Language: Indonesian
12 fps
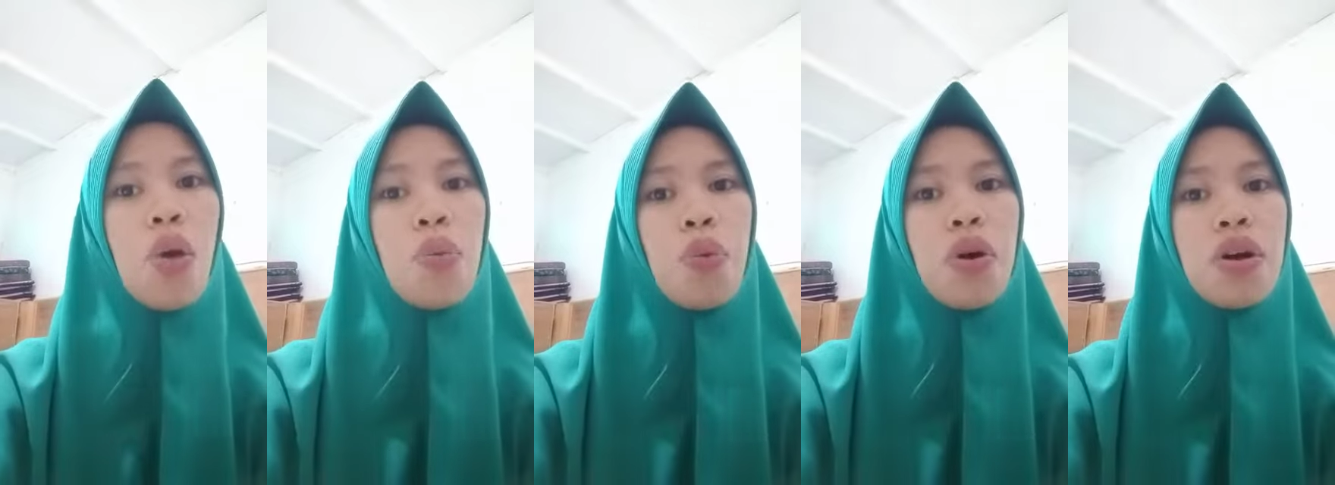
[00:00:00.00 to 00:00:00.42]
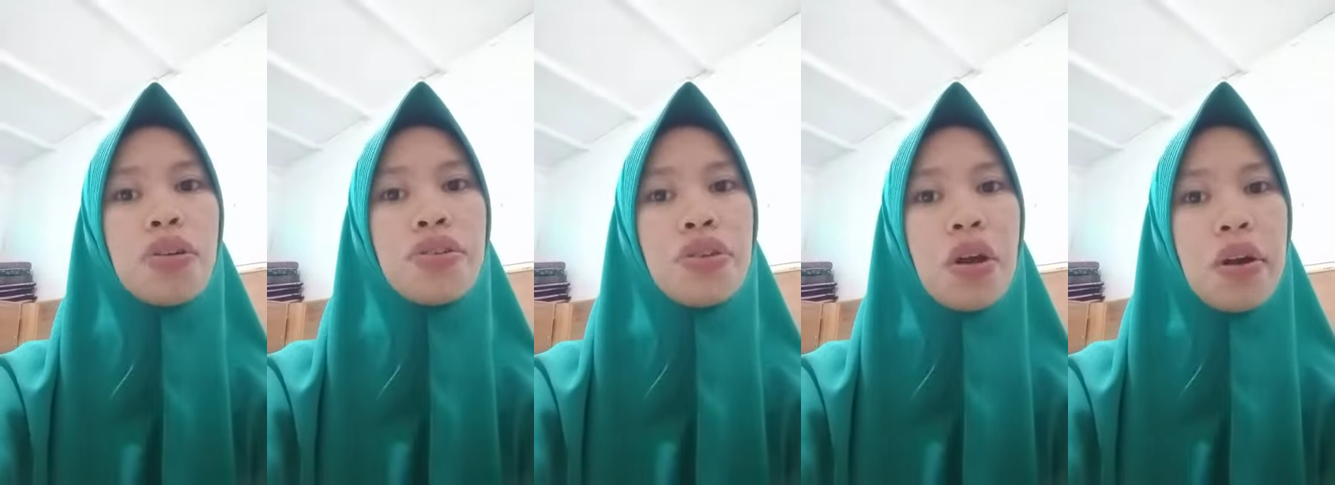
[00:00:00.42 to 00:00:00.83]

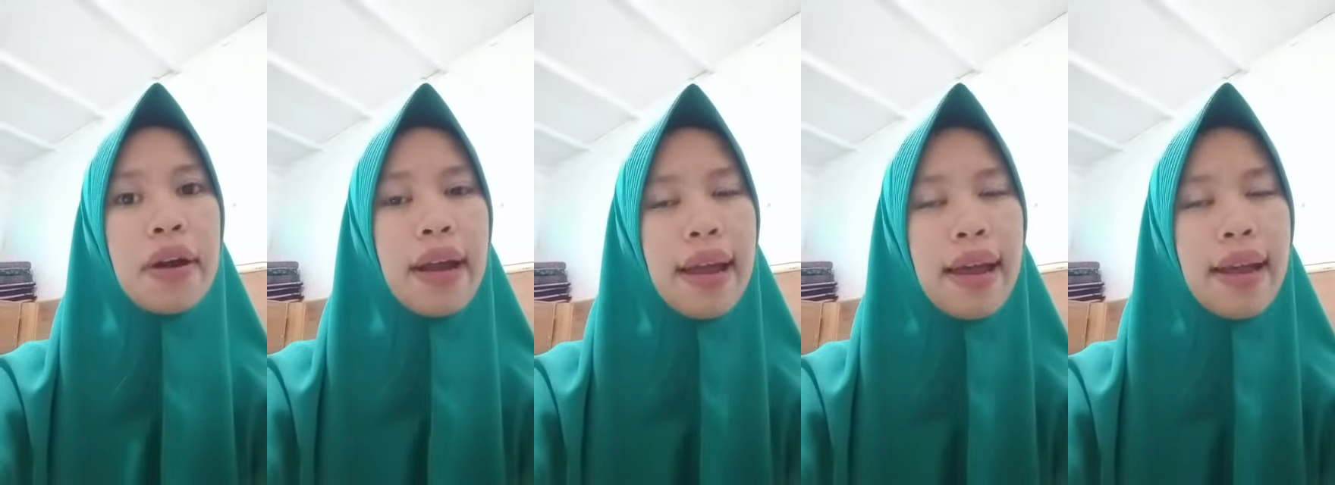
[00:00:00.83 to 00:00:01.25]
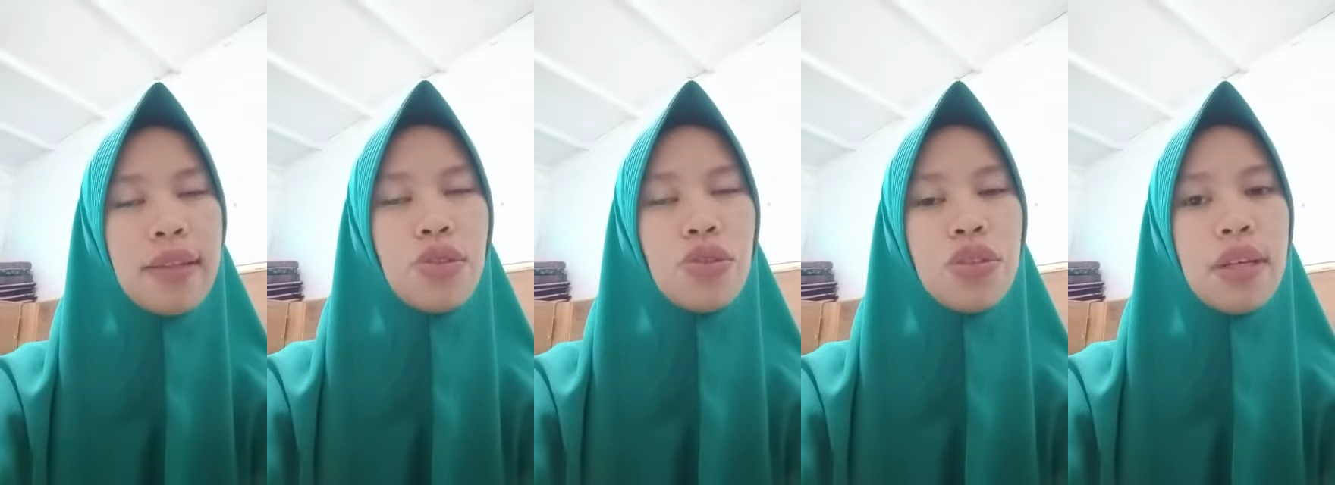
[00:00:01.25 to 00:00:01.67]
wash your hand
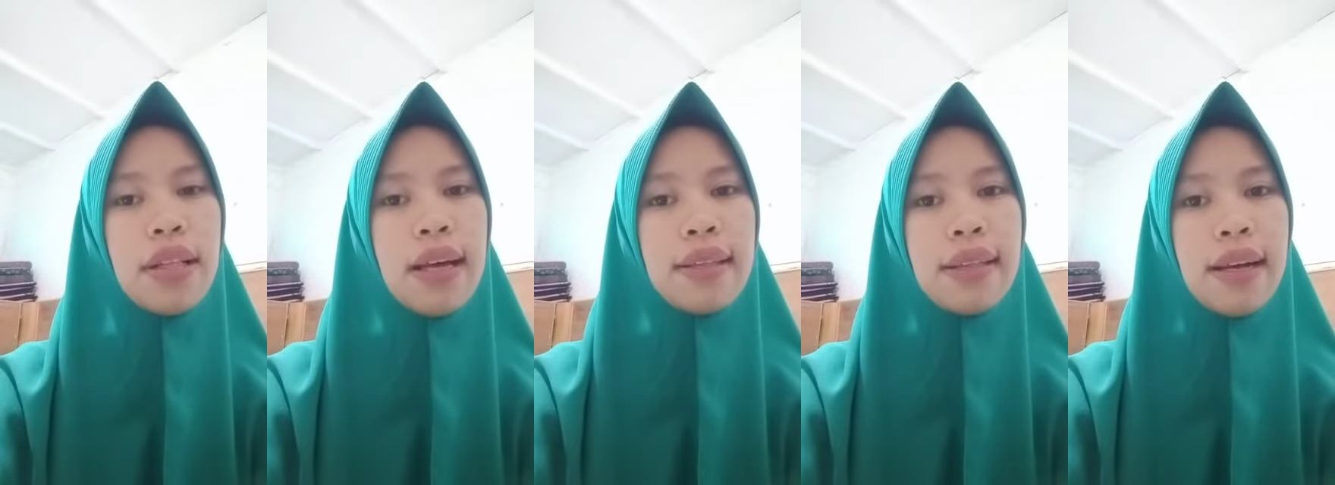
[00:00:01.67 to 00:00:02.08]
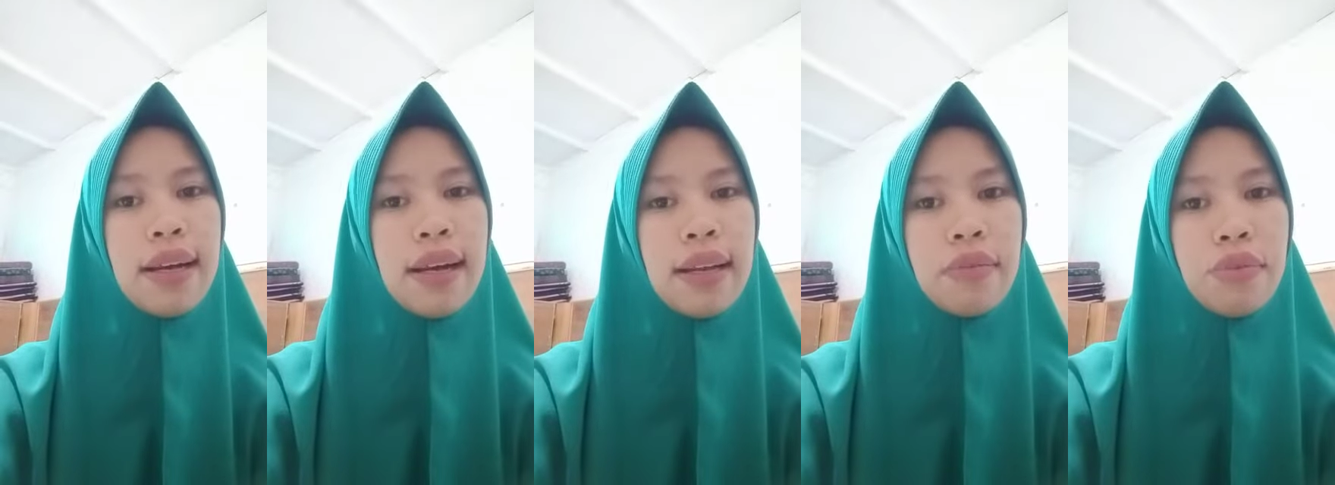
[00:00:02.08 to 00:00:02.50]
cucilah
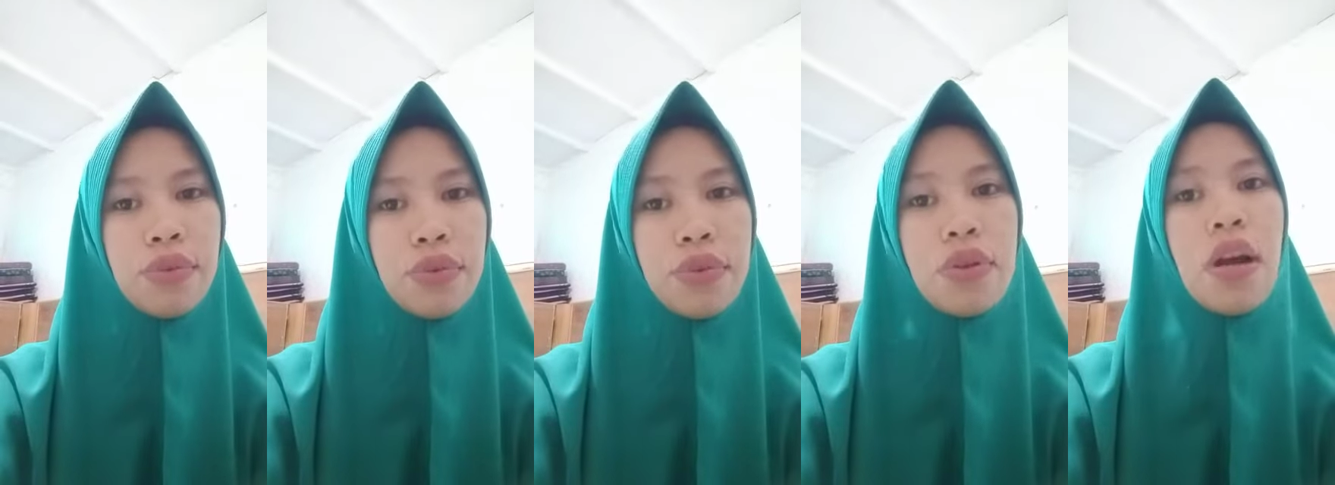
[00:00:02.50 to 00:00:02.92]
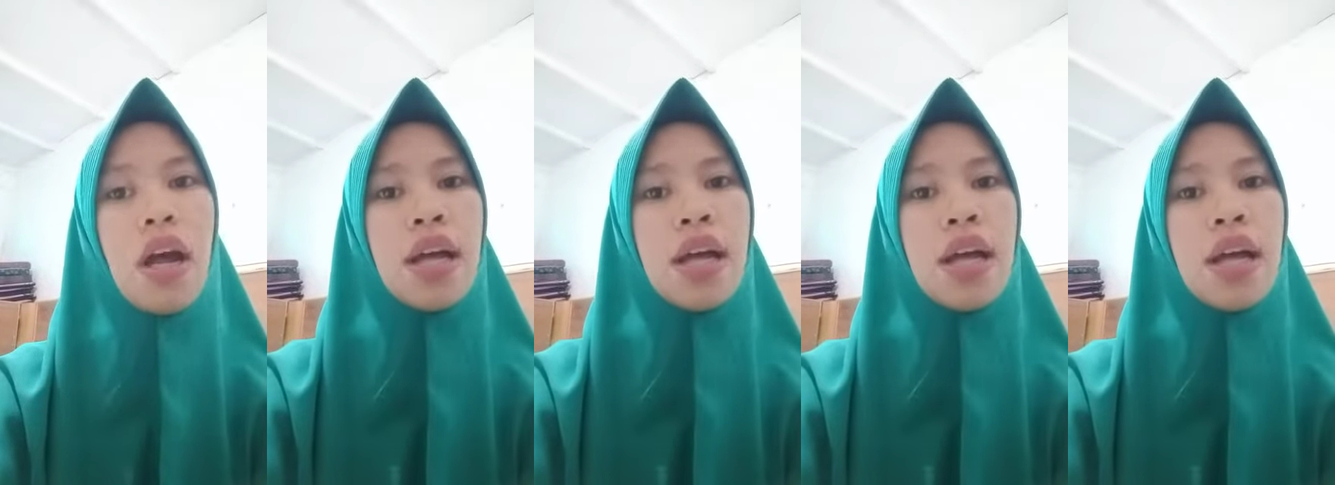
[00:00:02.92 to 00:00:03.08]
tanganmu,